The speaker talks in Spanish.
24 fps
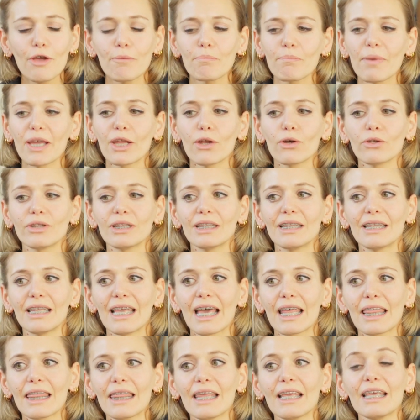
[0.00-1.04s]
pero te
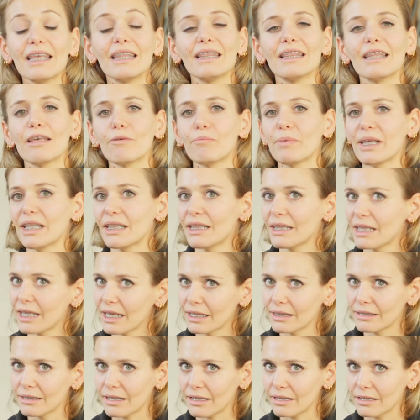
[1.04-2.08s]
hacen
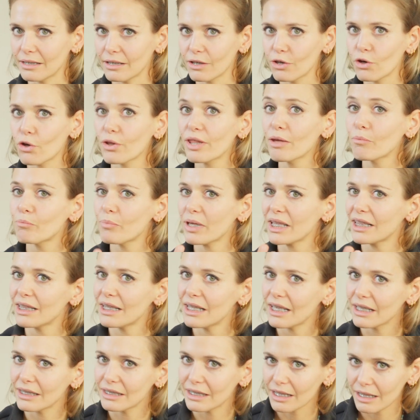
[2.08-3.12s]
independiente, no
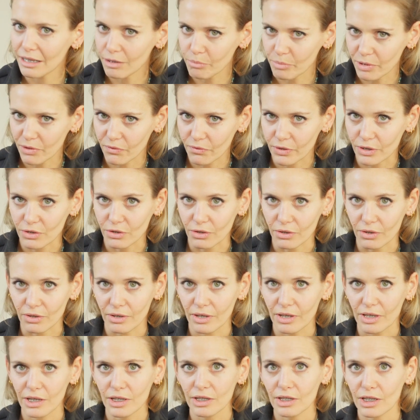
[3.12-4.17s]
dependiente del profesor,
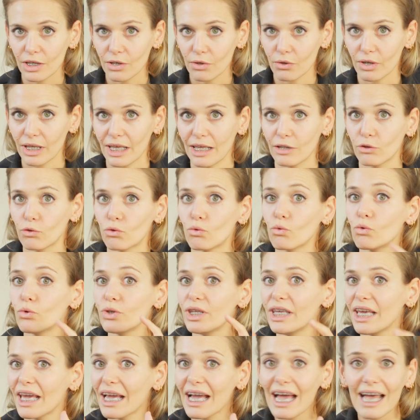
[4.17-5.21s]
sino que tú
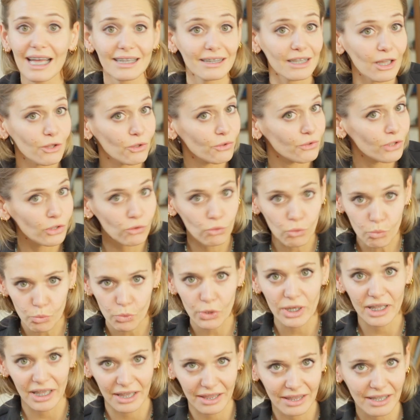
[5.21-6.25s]
llegas hasta donde tú
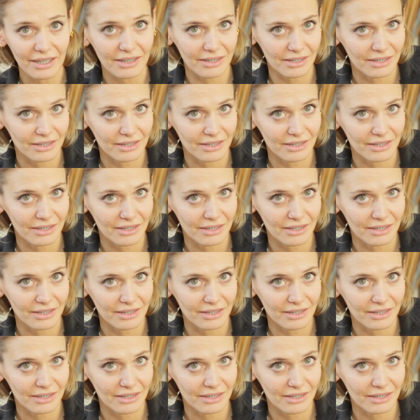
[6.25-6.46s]
puedas dar.